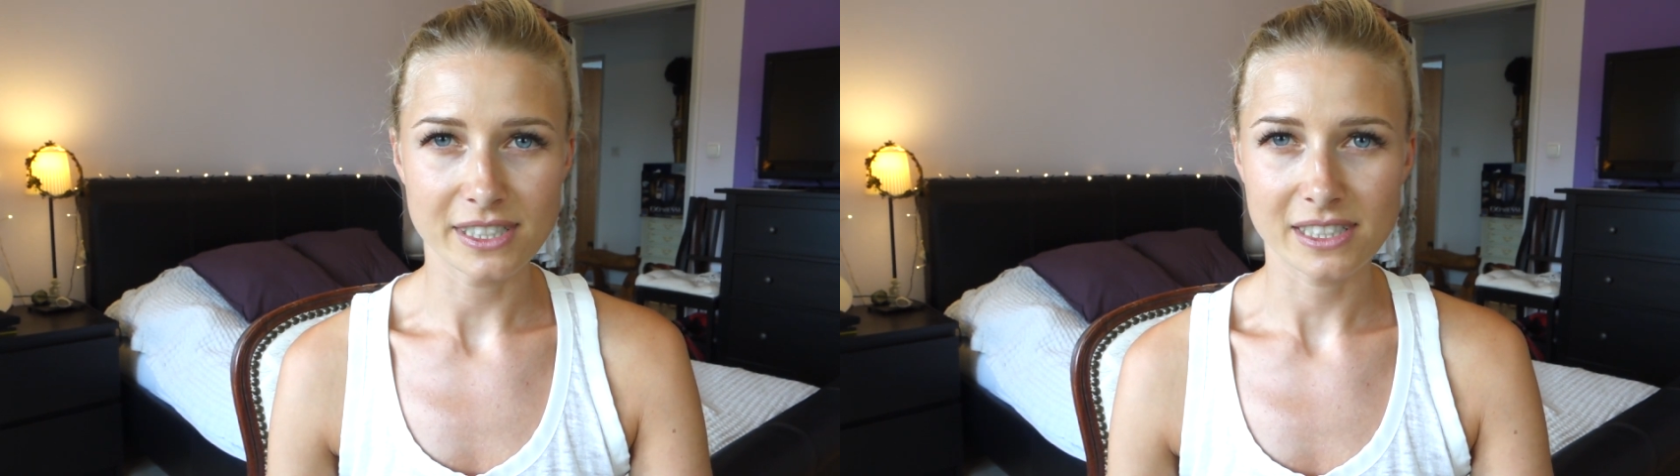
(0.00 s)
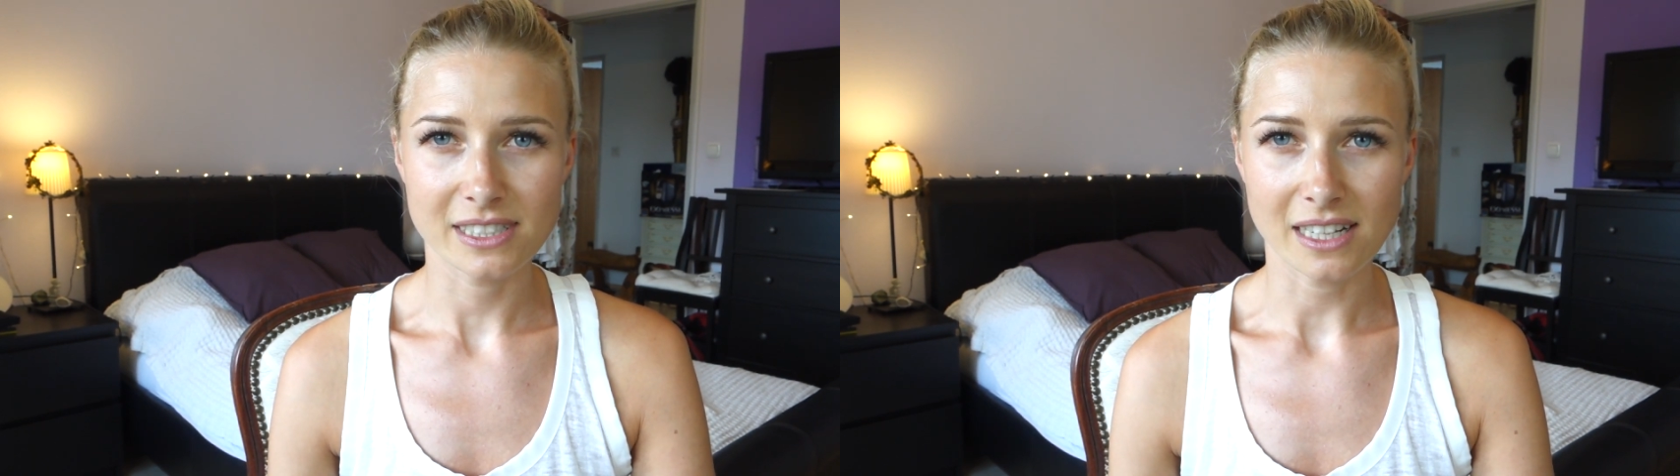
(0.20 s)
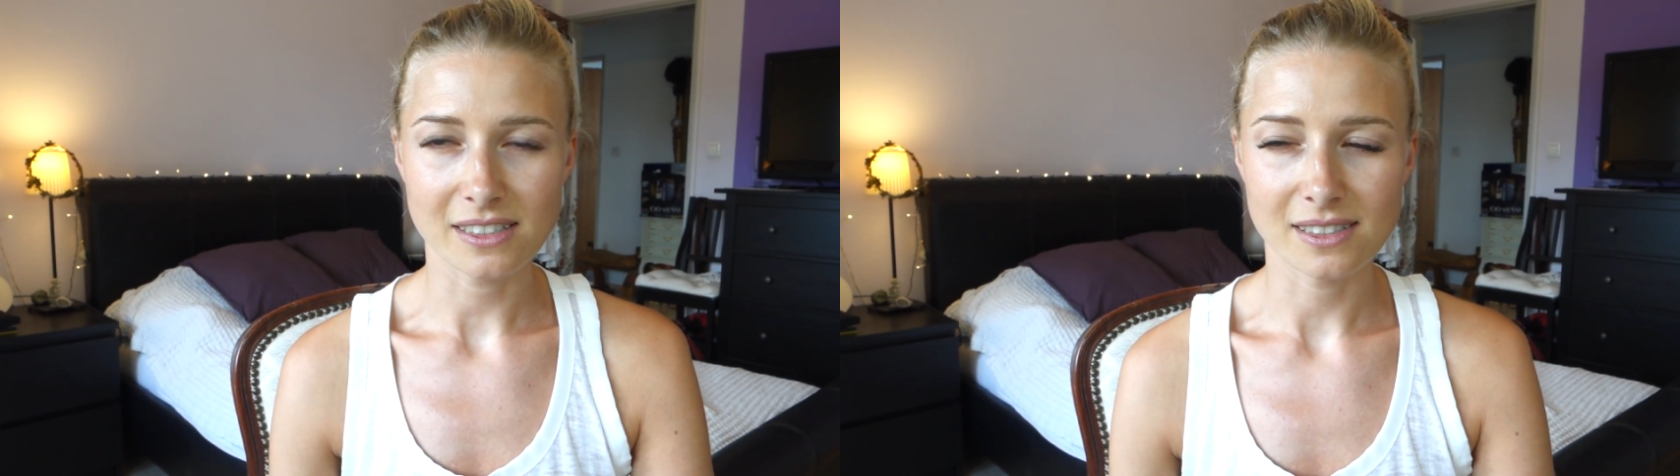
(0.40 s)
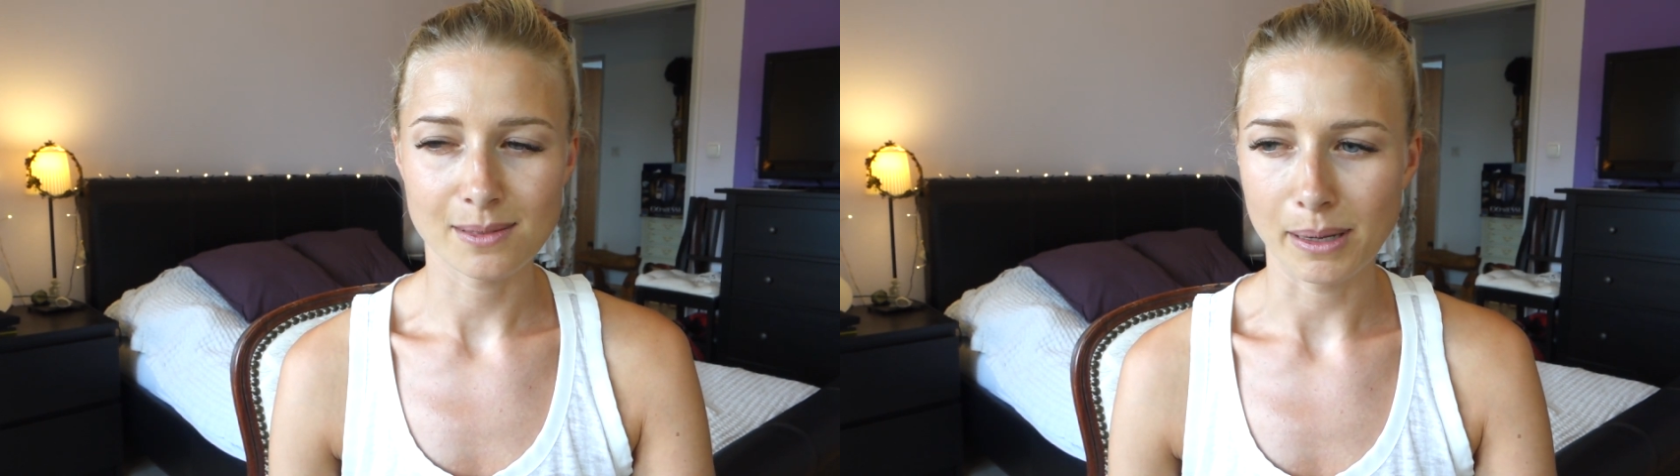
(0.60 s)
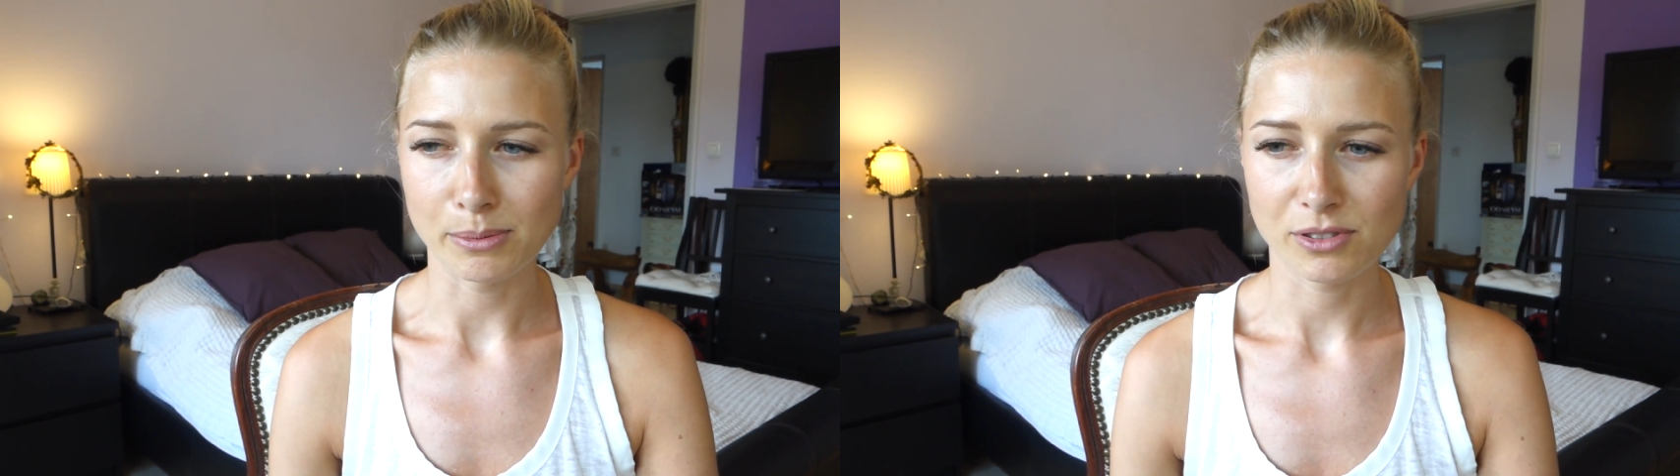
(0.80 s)
Ich dachte
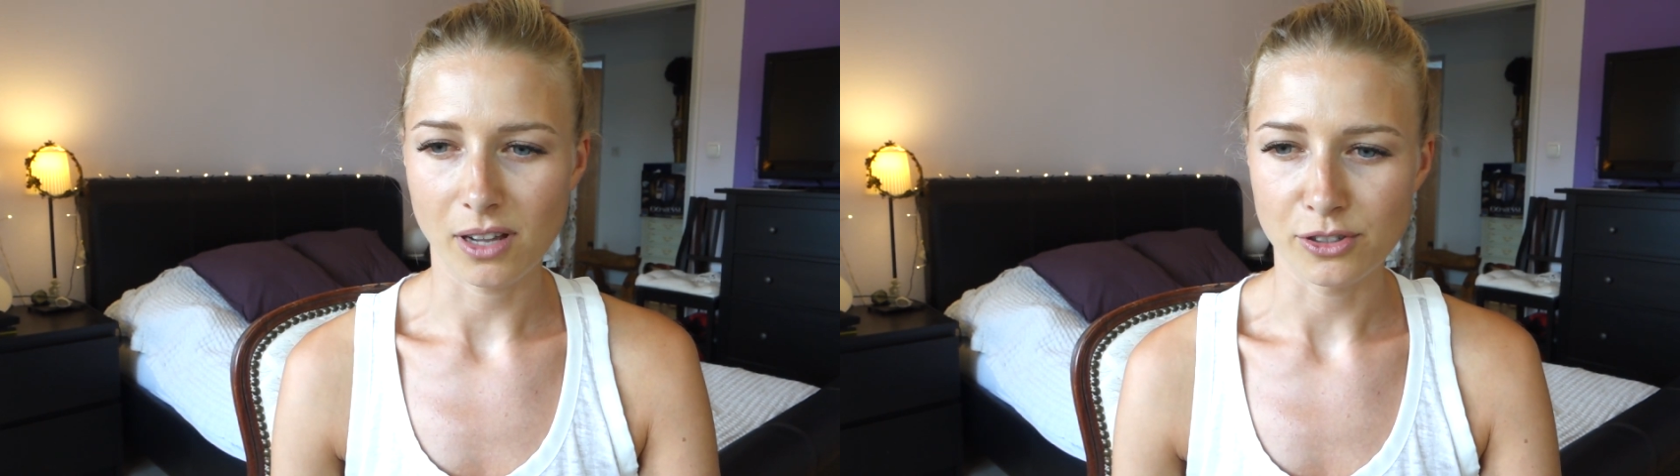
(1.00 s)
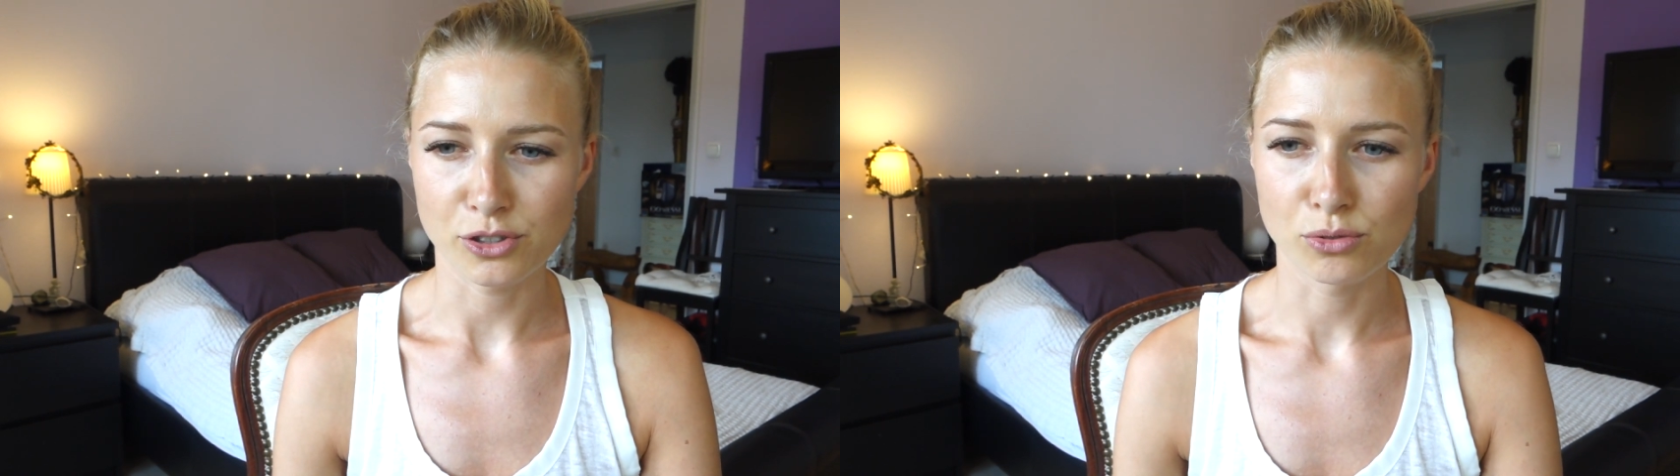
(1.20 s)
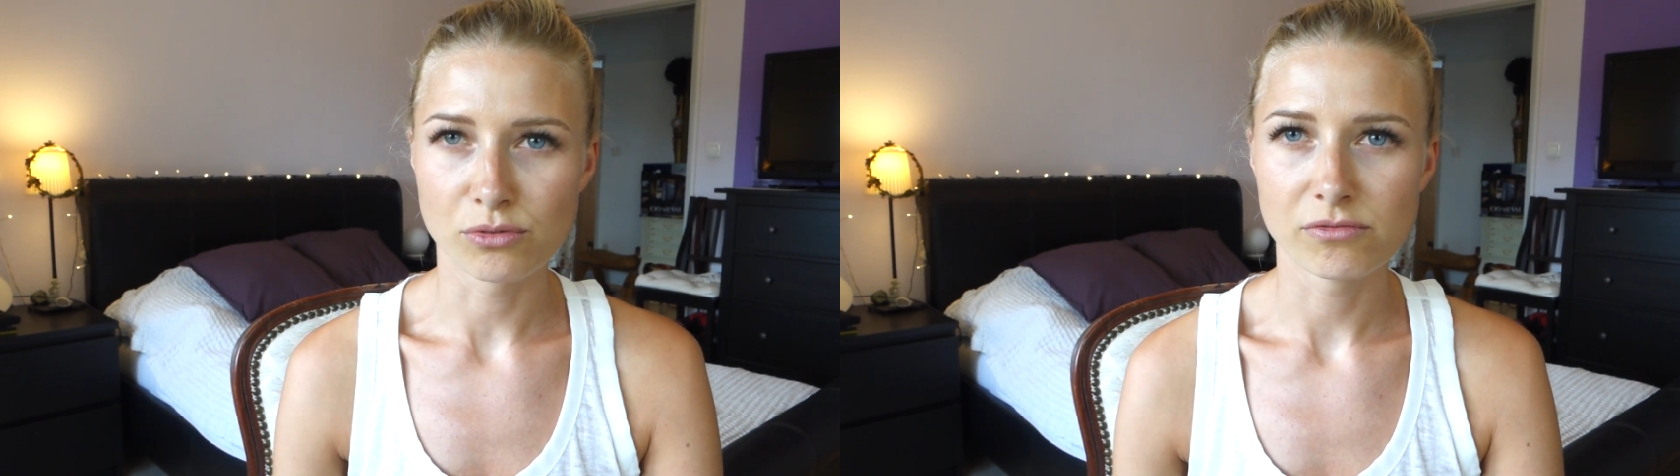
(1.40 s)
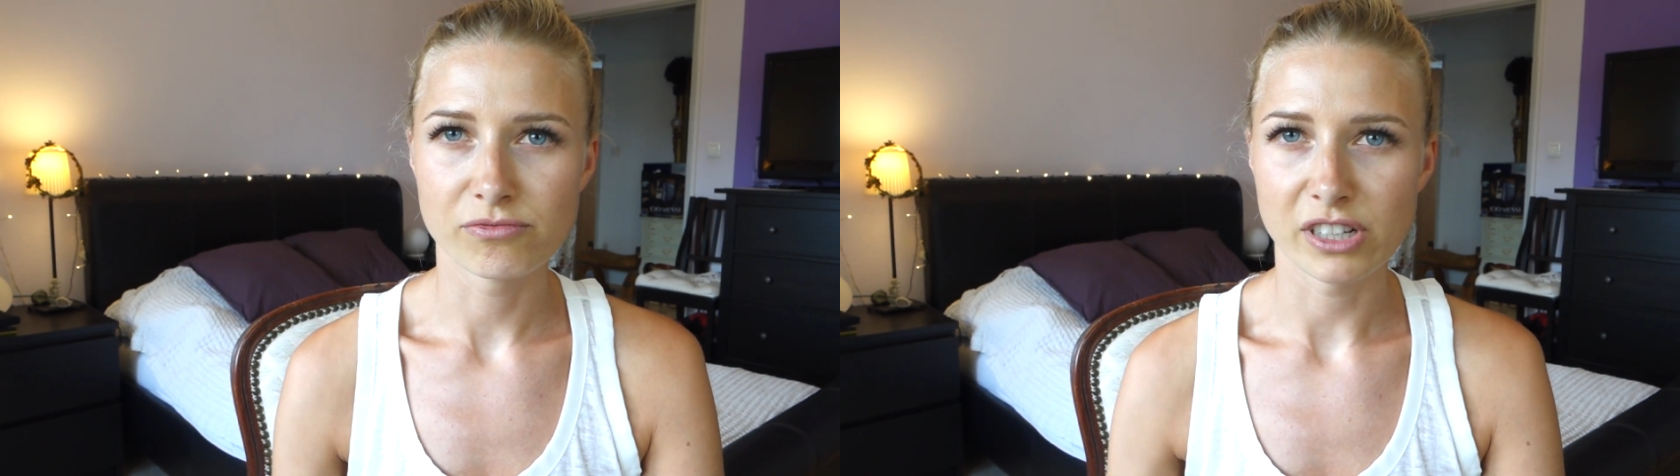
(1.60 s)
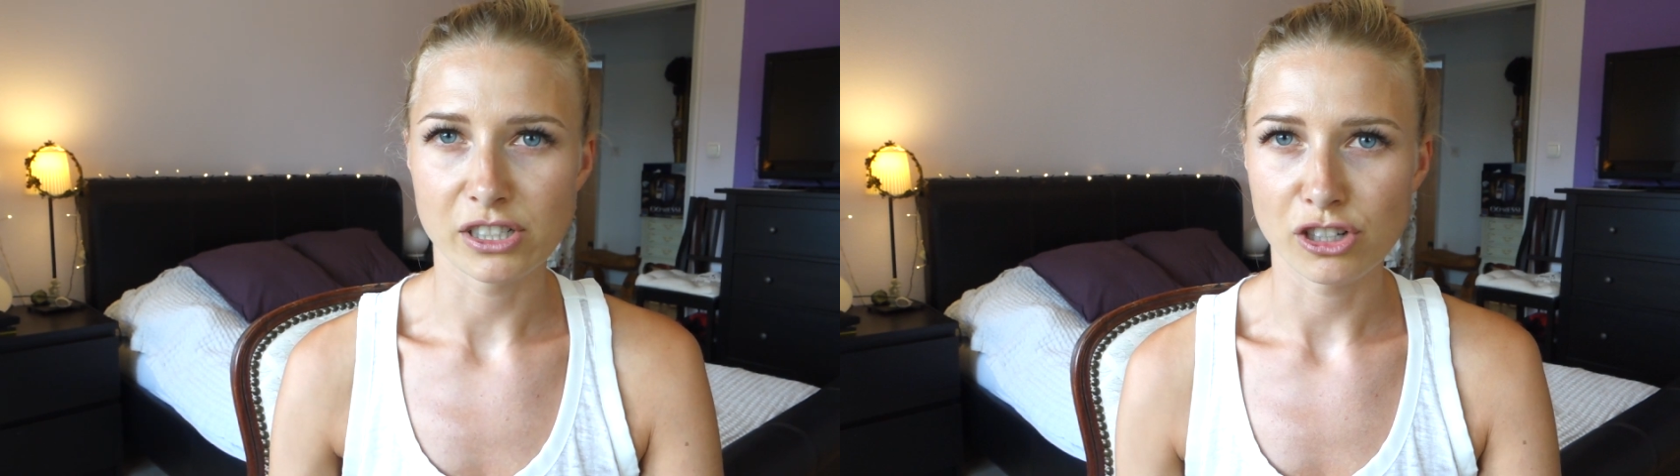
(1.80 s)
zwei bis drei
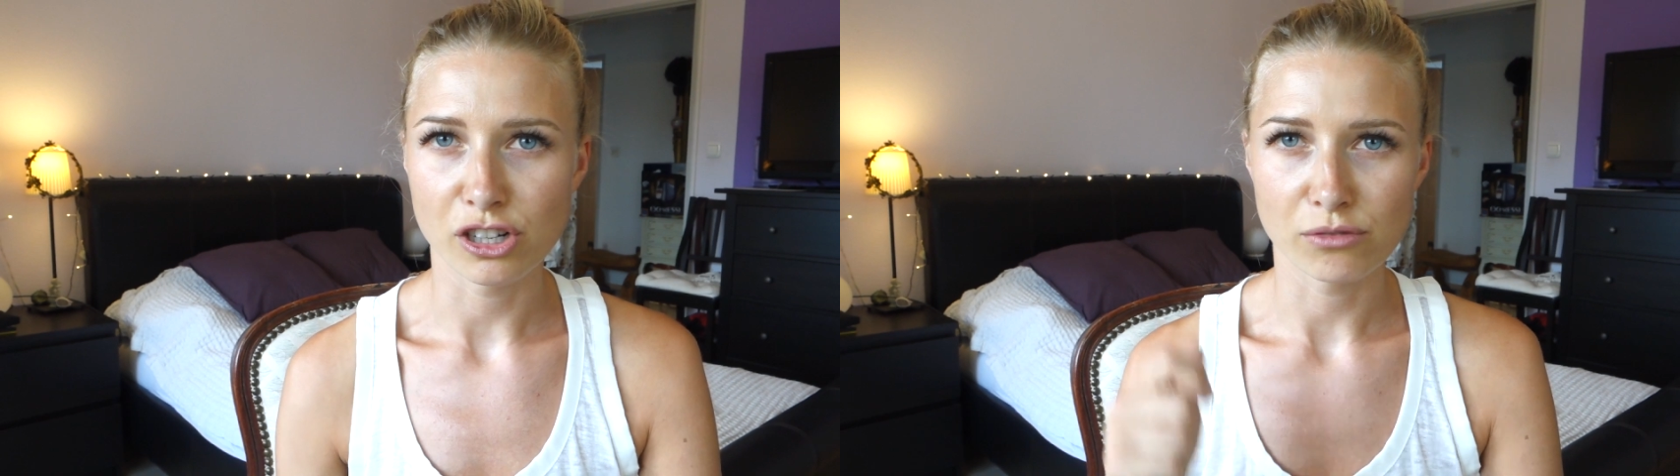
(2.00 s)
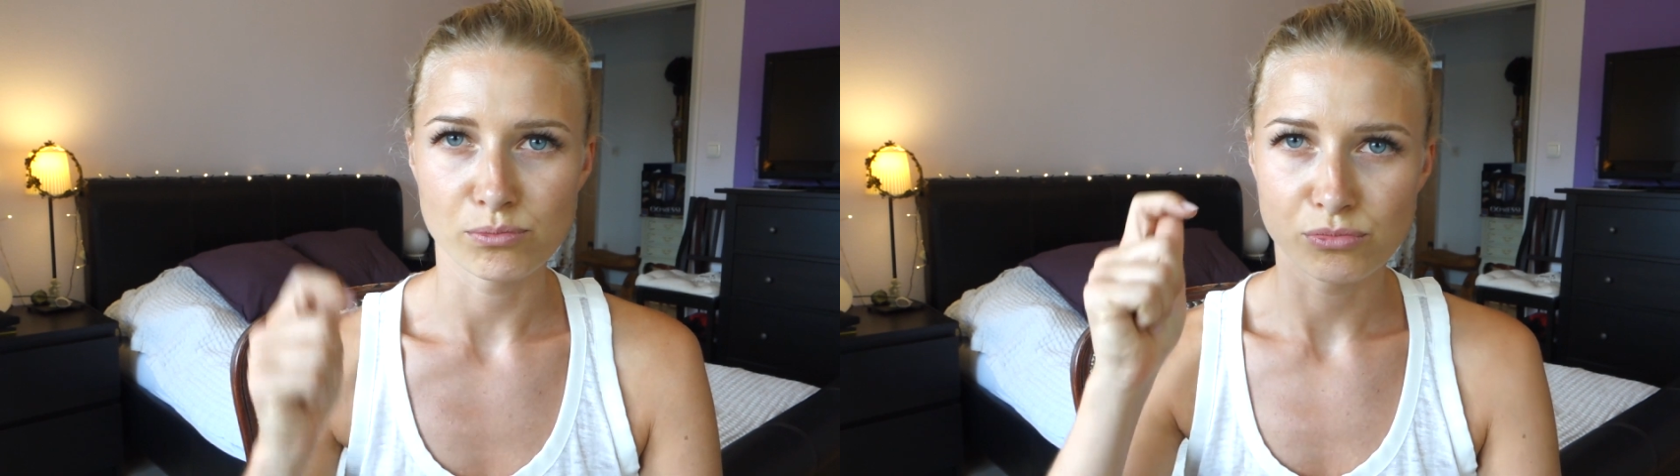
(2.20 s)
Stunden, wenn die da